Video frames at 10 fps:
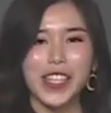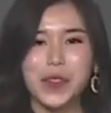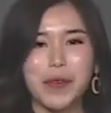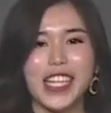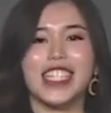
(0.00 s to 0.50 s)
多
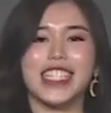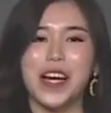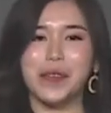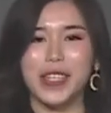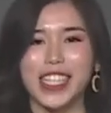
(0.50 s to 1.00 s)
美的
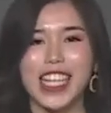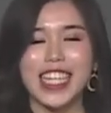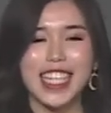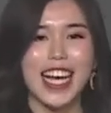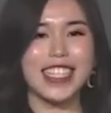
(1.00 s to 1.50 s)
家人们，大
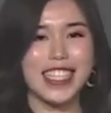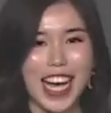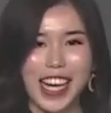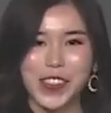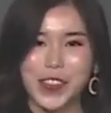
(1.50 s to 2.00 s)
家
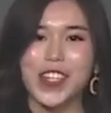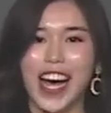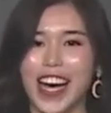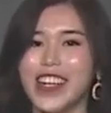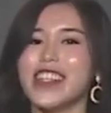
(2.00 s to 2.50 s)
下午
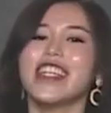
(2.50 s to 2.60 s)
好，